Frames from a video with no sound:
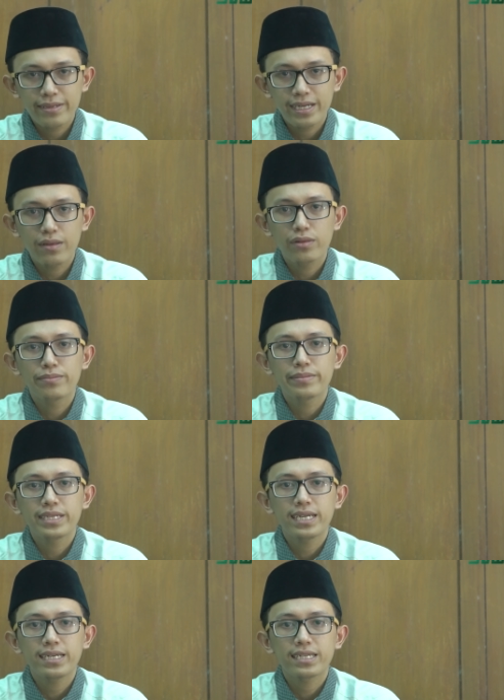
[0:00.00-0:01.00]

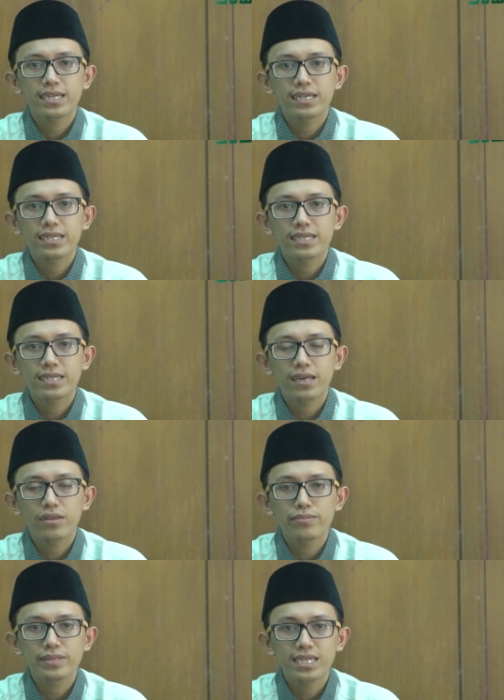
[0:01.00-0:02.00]
nazamnya
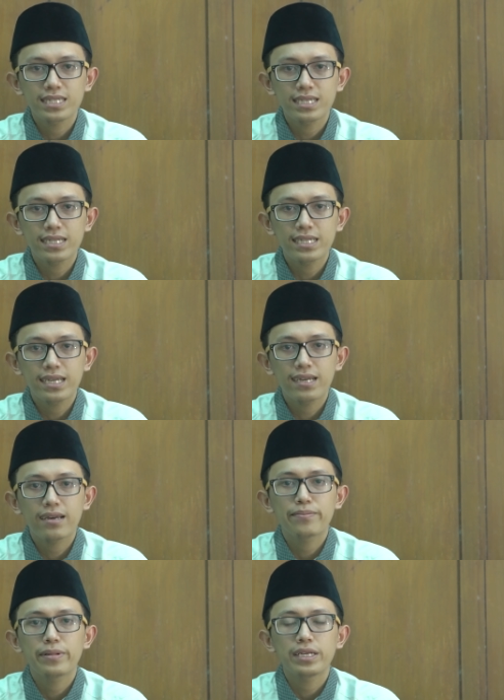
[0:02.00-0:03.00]
Nazam Jazariyah
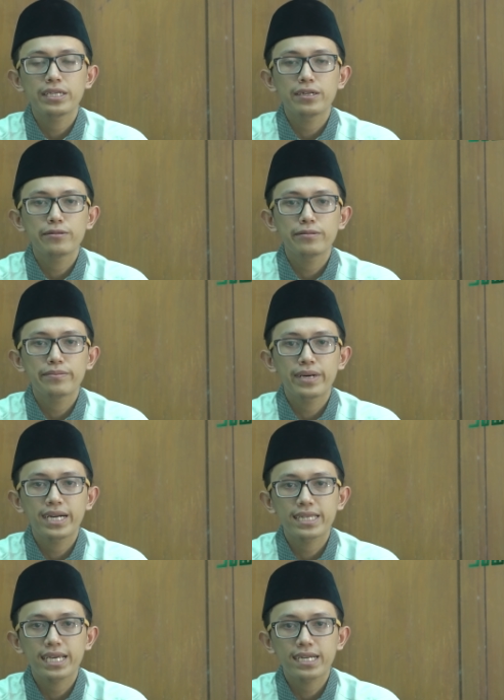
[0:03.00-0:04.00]
beliau
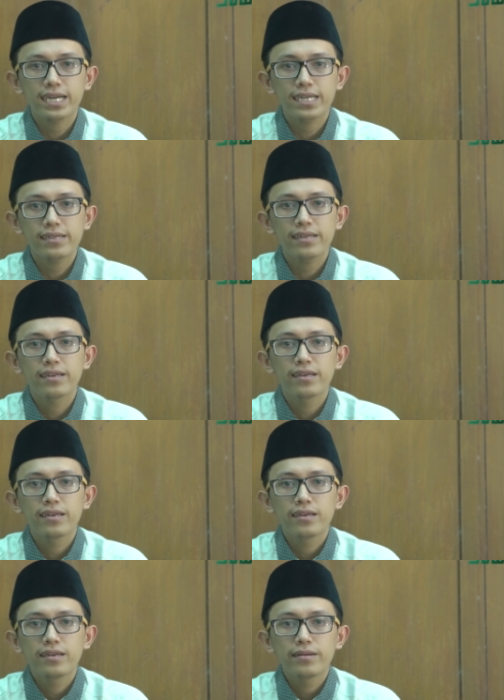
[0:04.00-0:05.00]
mengatakan
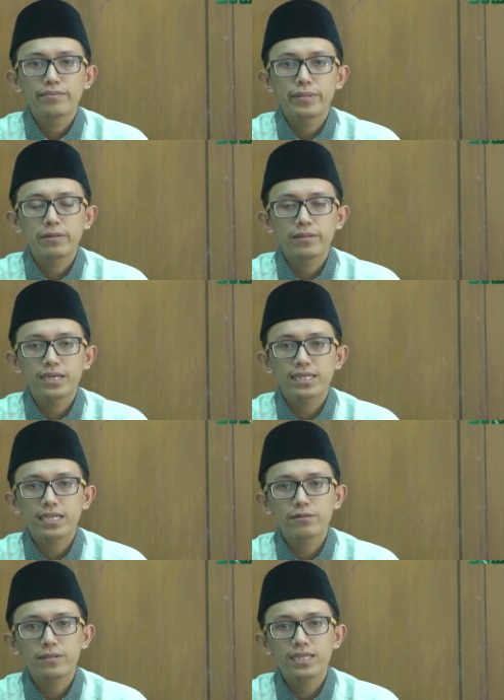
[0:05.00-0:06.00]
bahwa
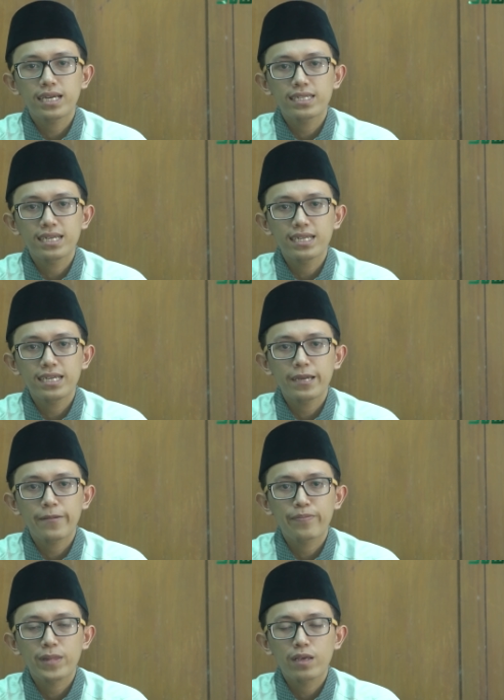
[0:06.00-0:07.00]
tajwid adalah
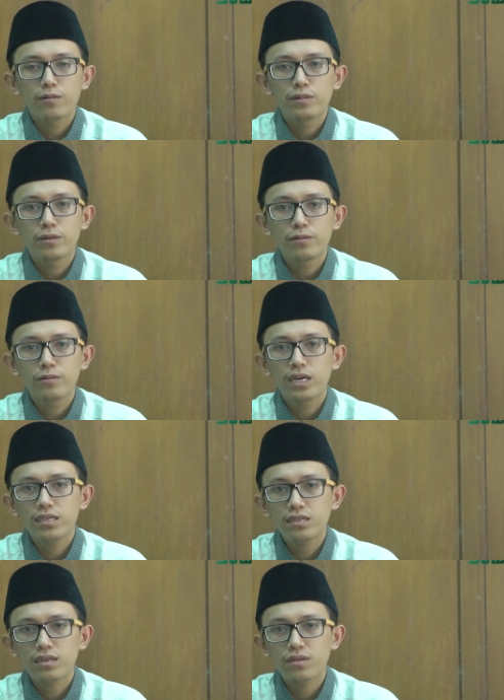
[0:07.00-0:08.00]
bahwa
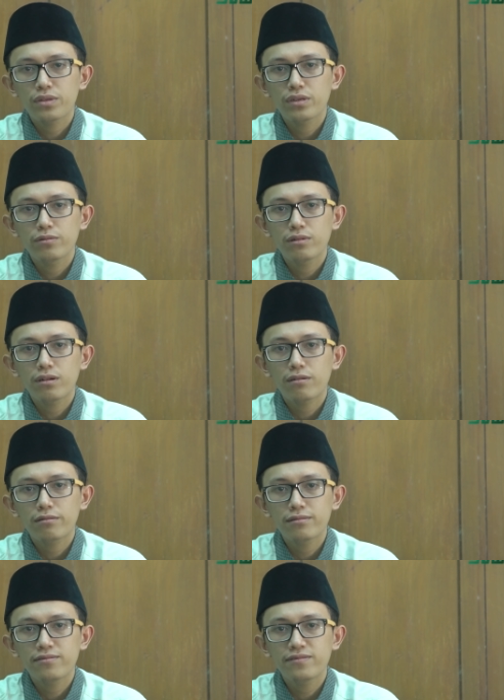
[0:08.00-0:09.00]
i'ta'ul
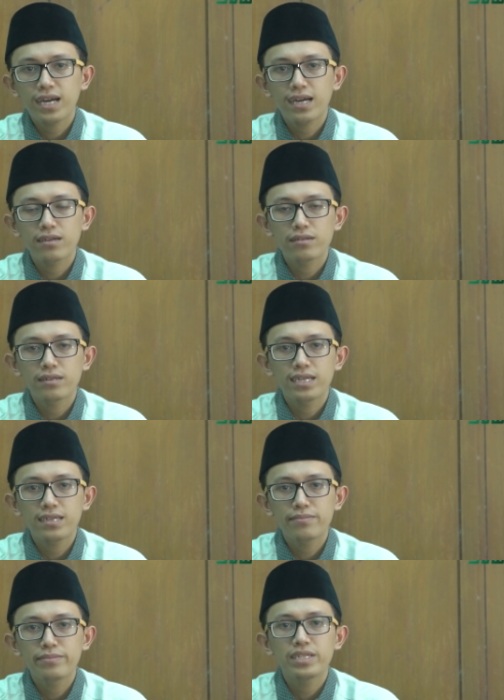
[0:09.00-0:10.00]
hurufi
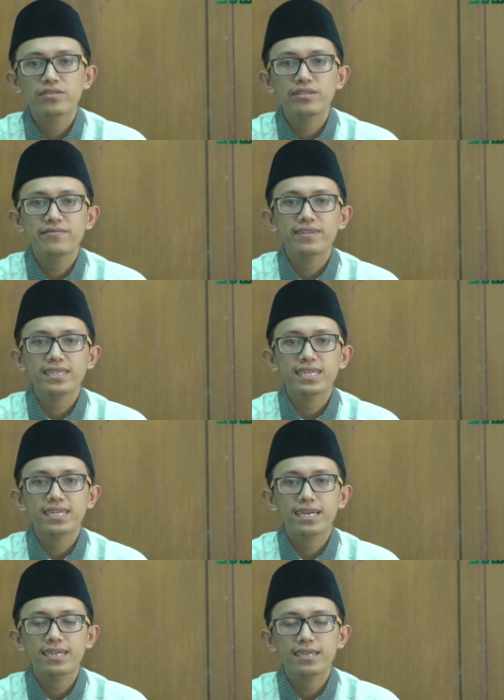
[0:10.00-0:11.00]
haqqaha min
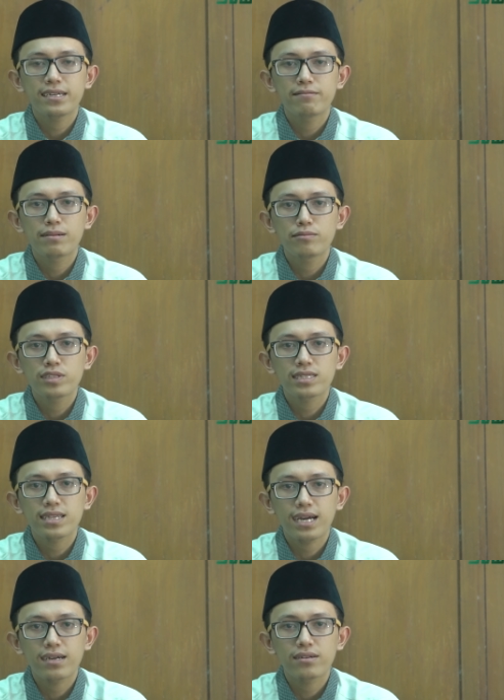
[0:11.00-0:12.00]
sifatin laha wa
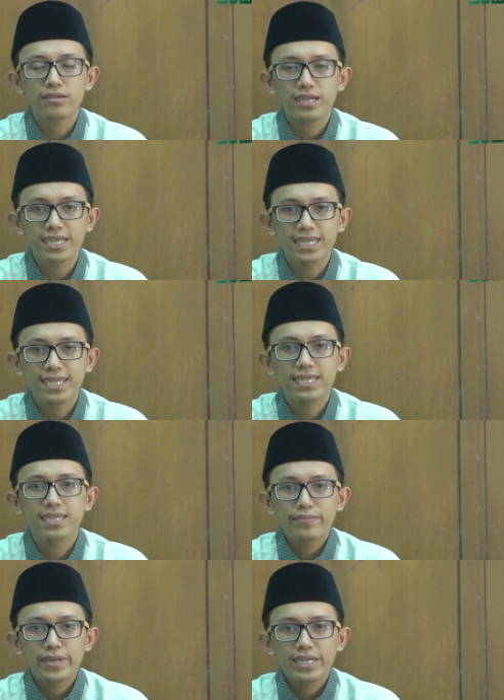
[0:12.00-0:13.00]
mustahaqqaha.
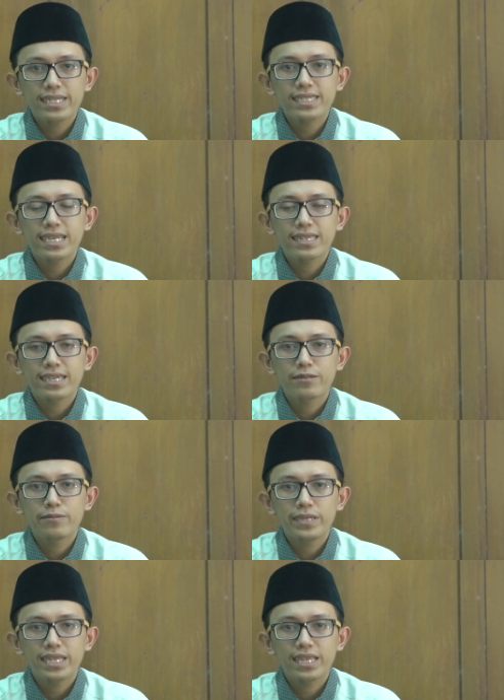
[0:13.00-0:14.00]
Pengertian
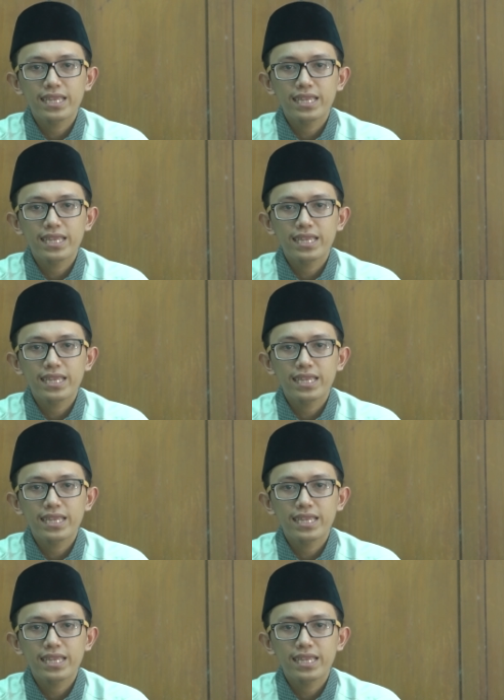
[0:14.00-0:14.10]
tajwid